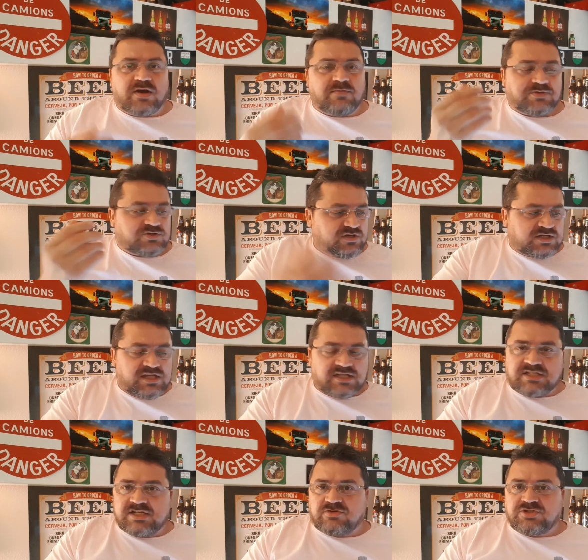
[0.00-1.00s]
Que a pessoa
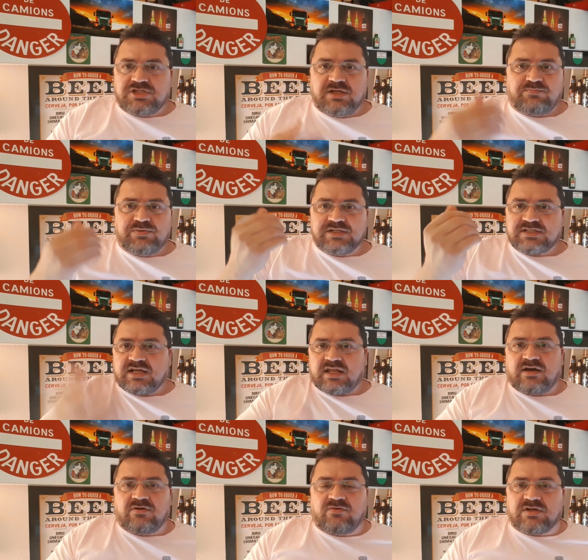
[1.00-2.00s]
querer tirar o chip e
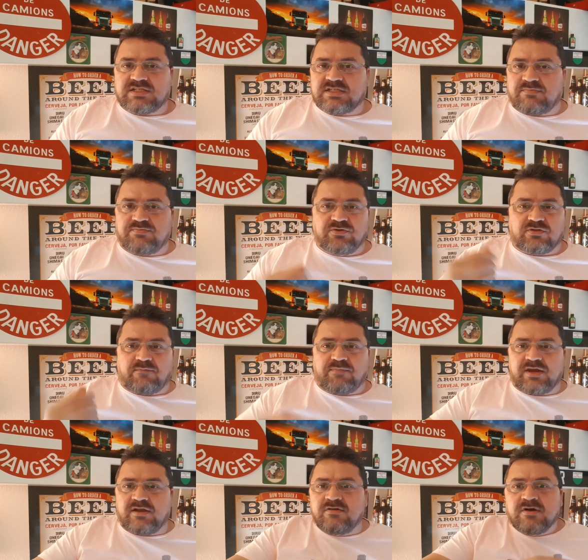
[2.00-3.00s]
instalar o WhatsApp em outro
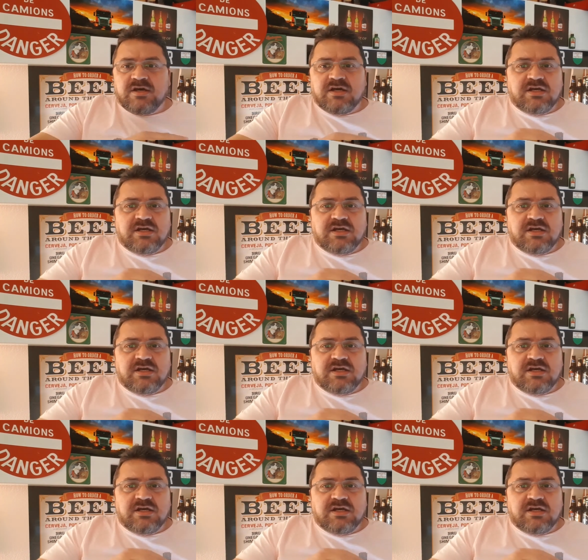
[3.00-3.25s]
aparelho,